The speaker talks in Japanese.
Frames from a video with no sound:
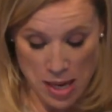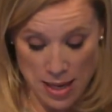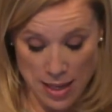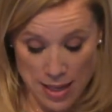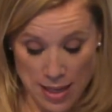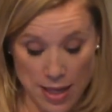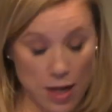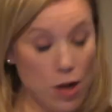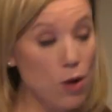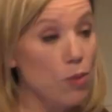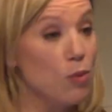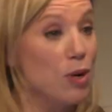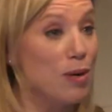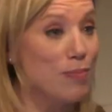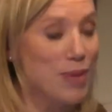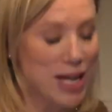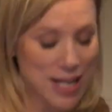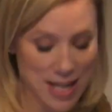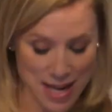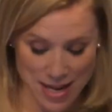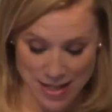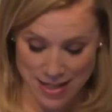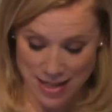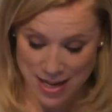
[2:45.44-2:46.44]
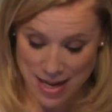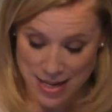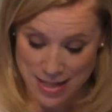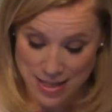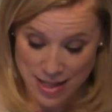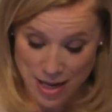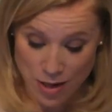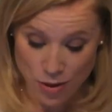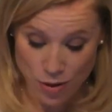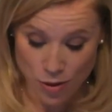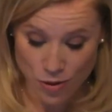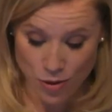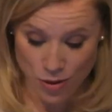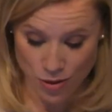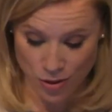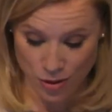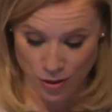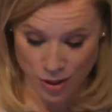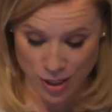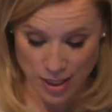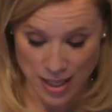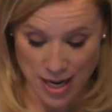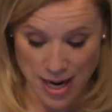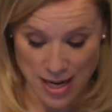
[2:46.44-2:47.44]
日本はまだ鎖国の
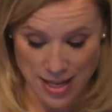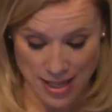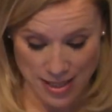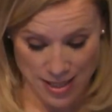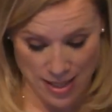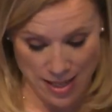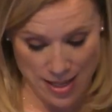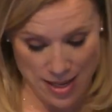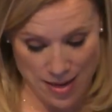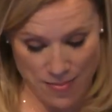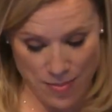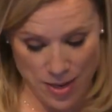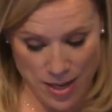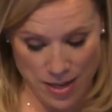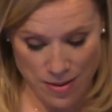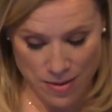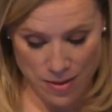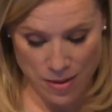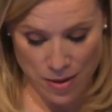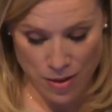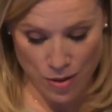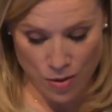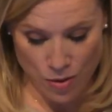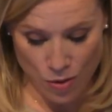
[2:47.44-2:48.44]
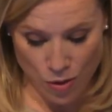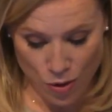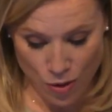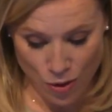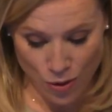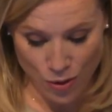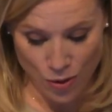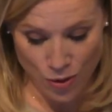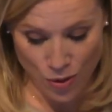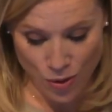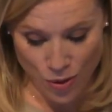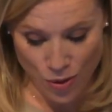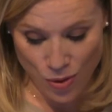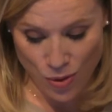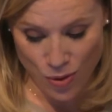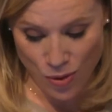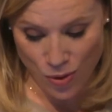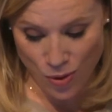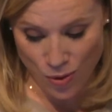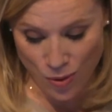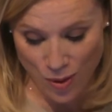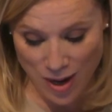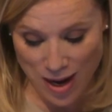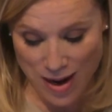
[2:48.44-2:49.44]
時代だったためこの投
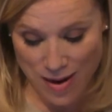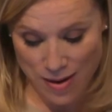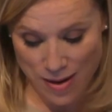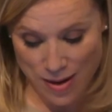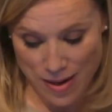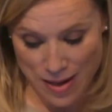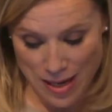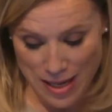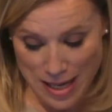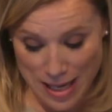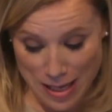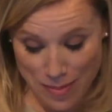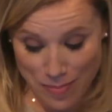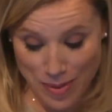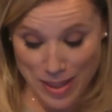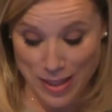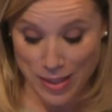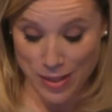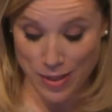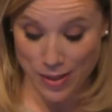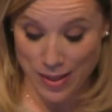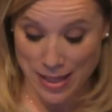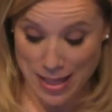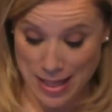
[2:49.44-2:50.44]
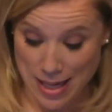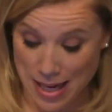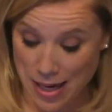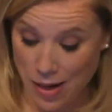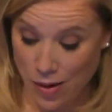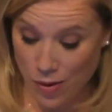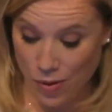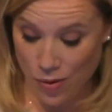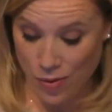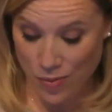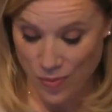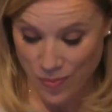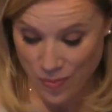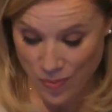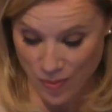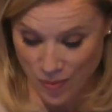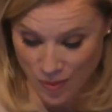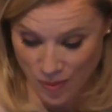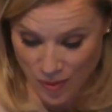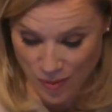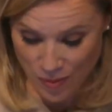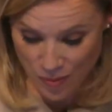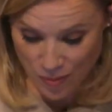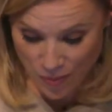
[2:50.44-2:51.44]
稿は秘密裏に
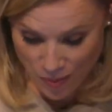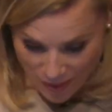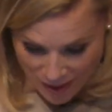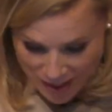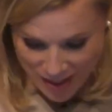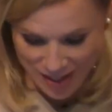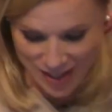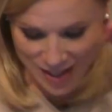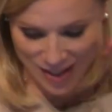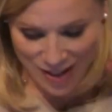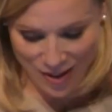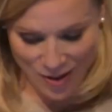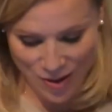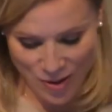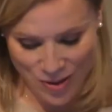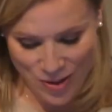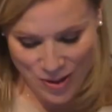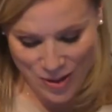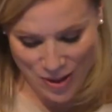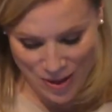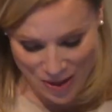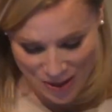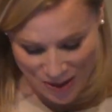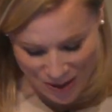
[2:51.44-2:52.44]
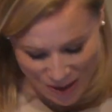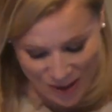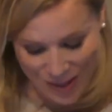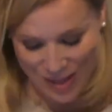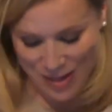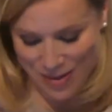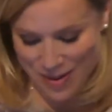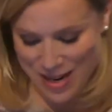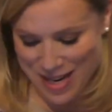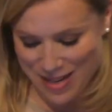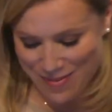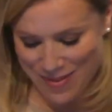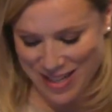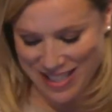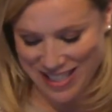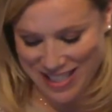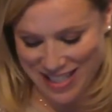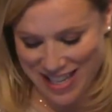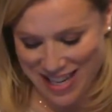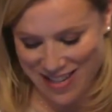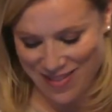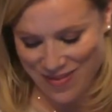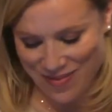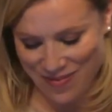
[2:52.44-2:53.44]
行われまし
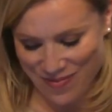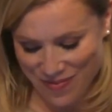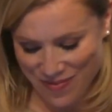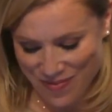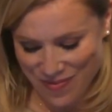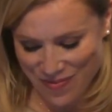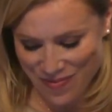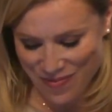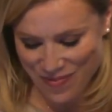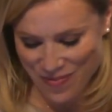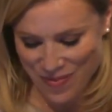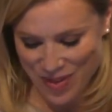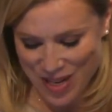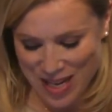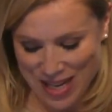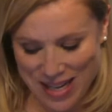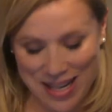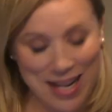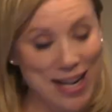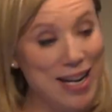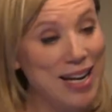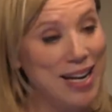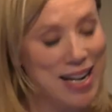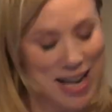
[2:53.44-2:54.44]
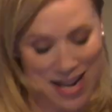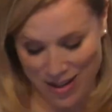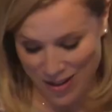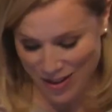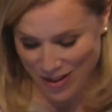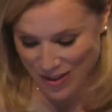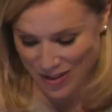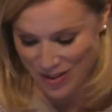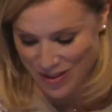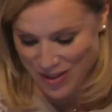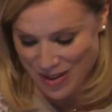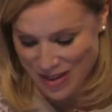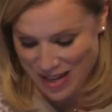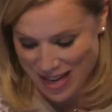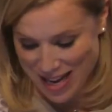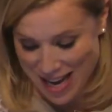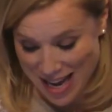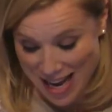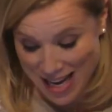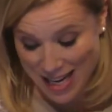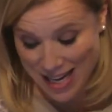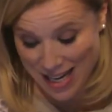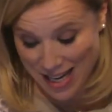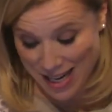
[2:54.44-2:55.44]
た彼らの
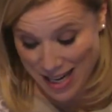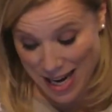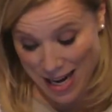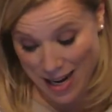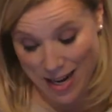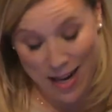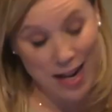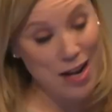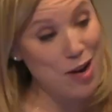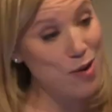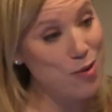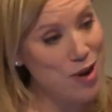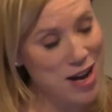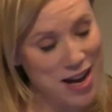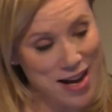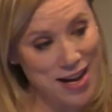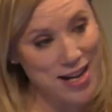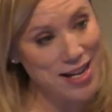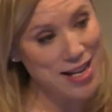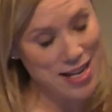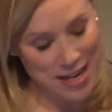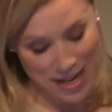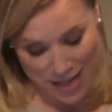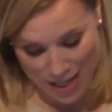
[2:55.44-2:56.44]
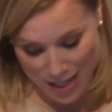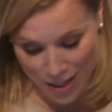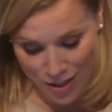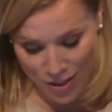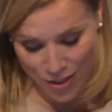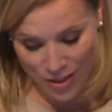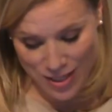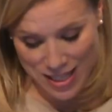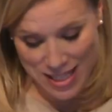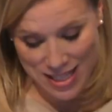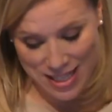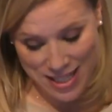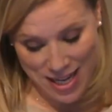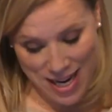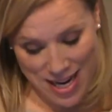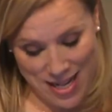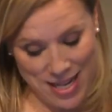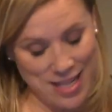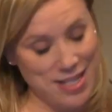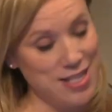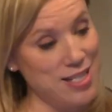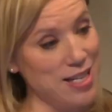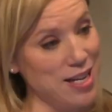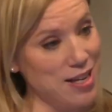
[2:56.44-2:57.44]
平均年齢は22歳
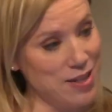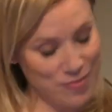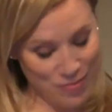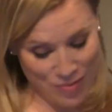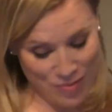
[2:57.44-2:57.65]
でした